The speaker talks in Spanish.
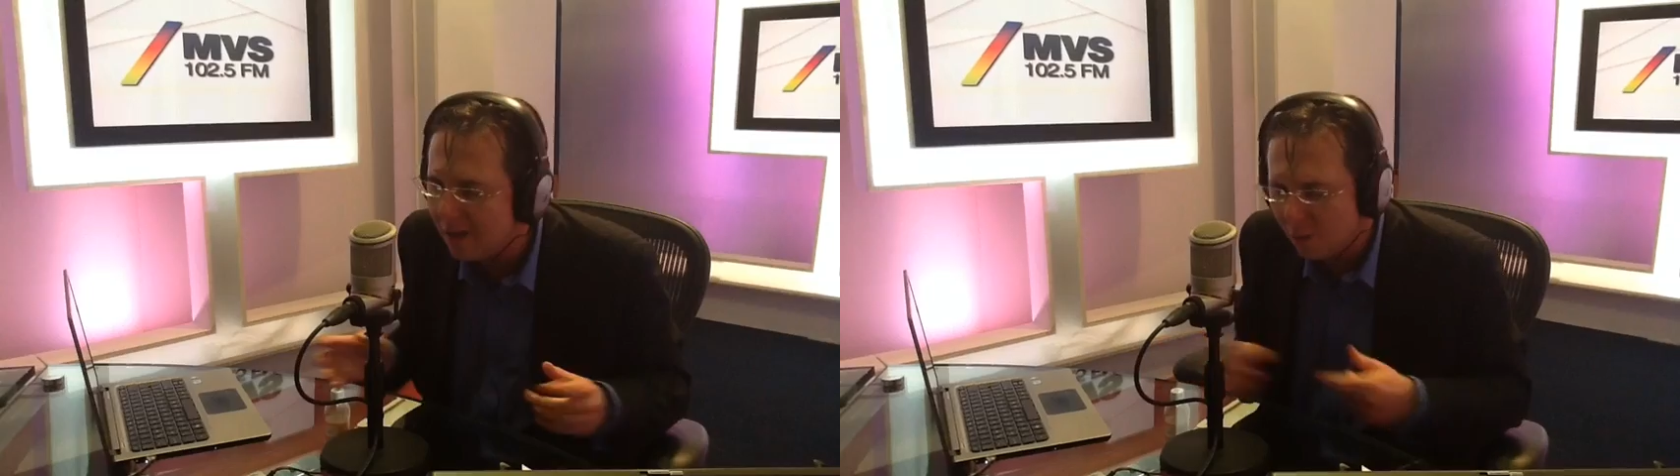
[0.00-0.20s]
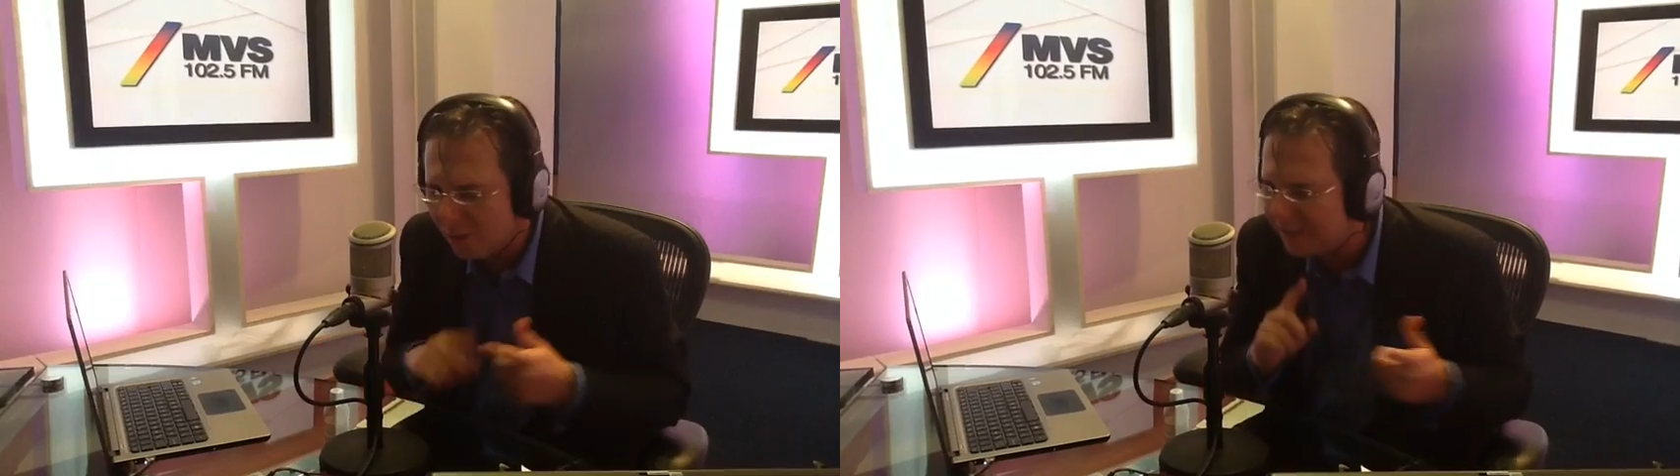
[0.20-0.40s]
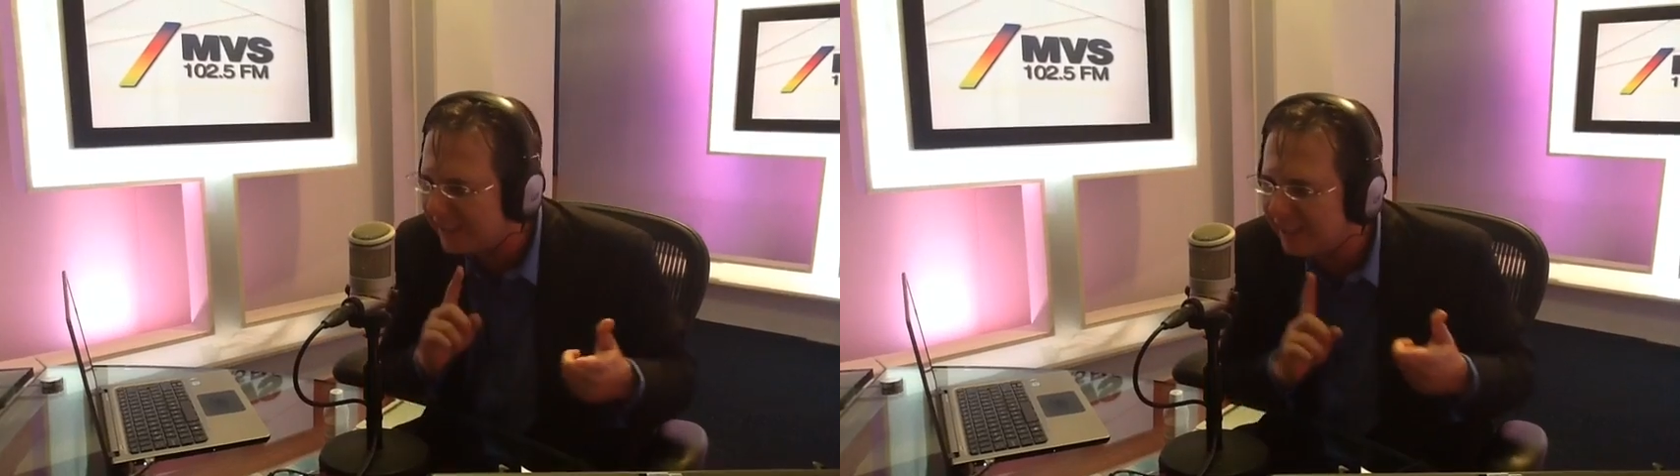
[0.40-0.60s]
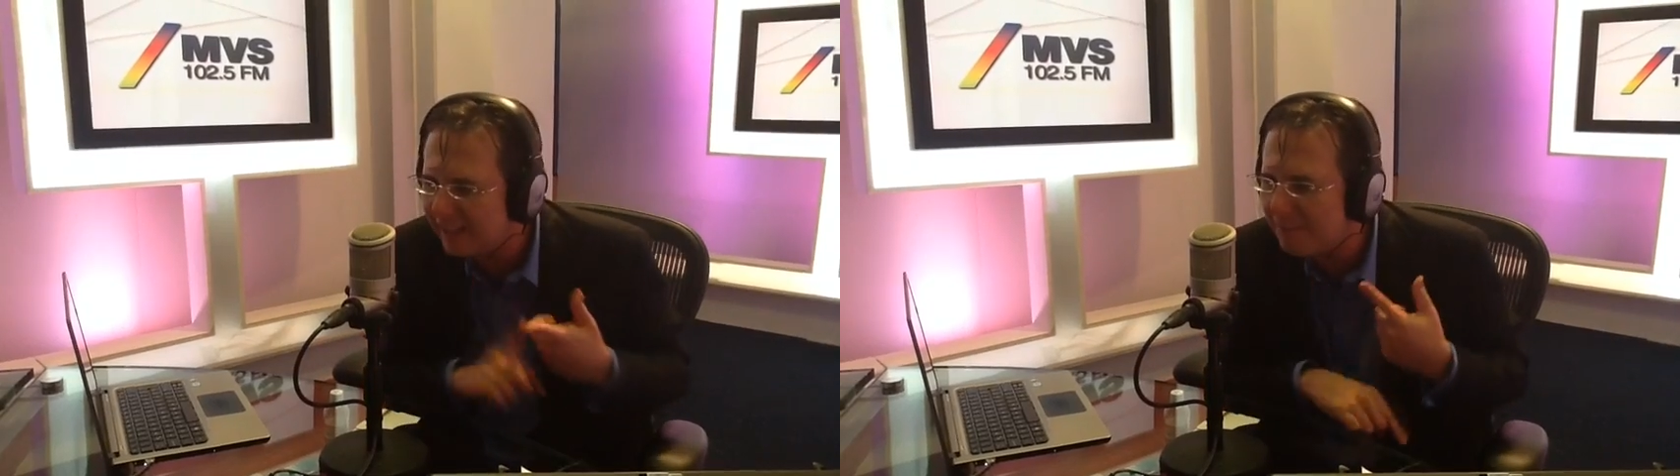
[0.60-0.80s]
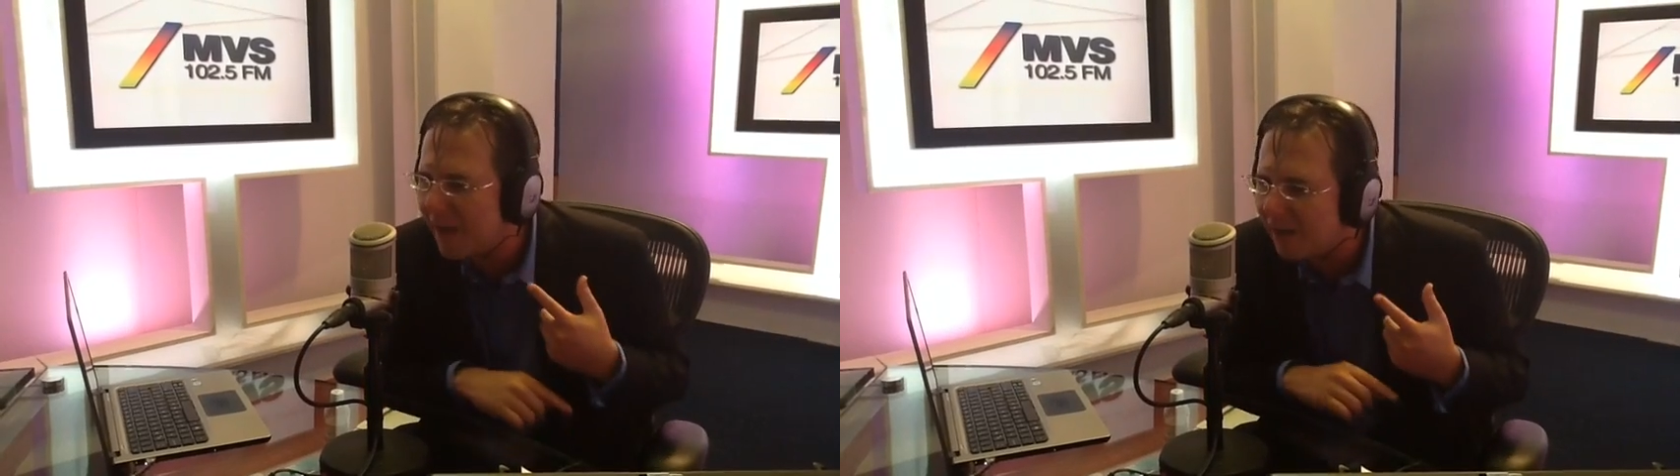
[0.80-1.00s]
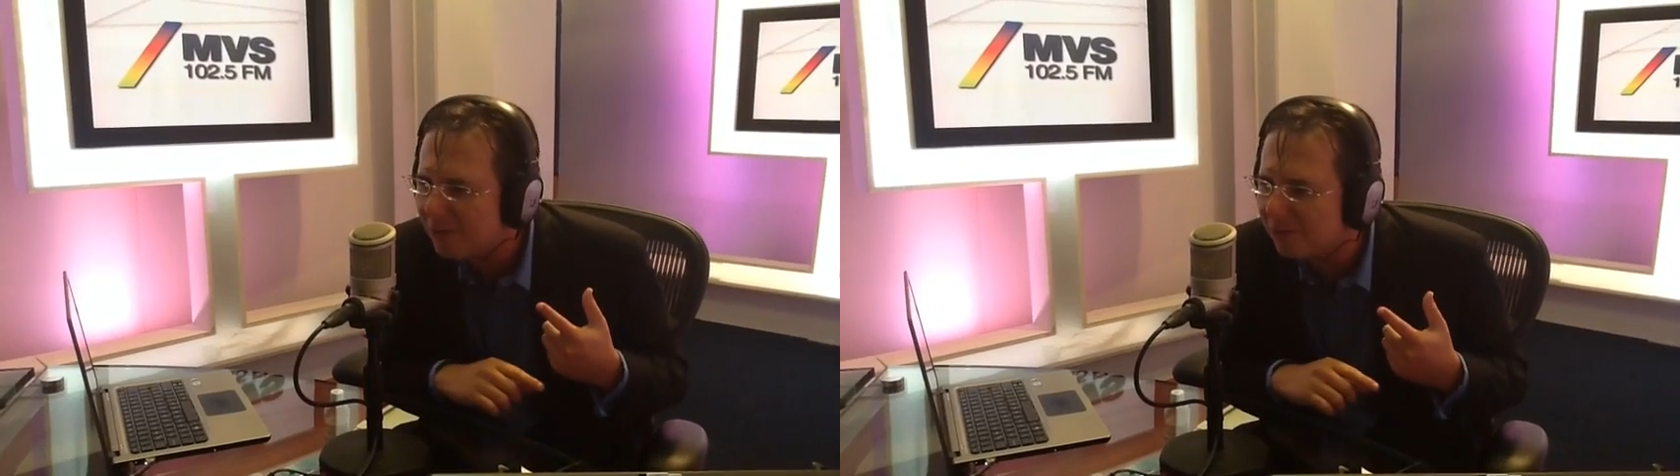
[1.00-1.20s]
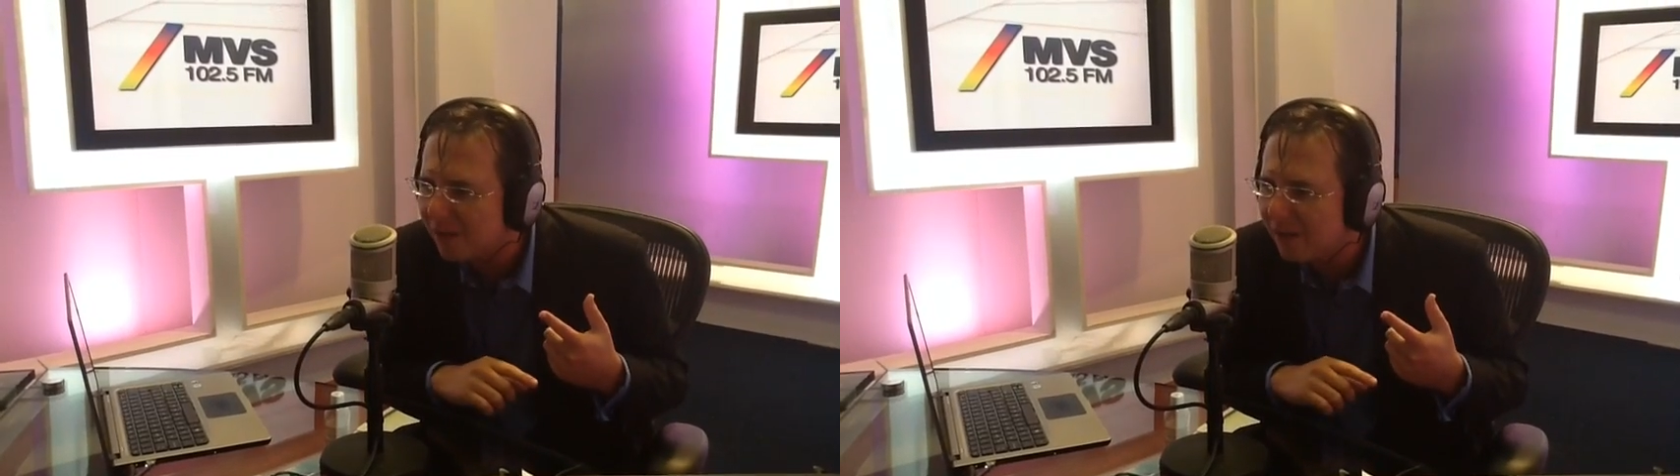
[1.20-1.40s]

una serie de paros?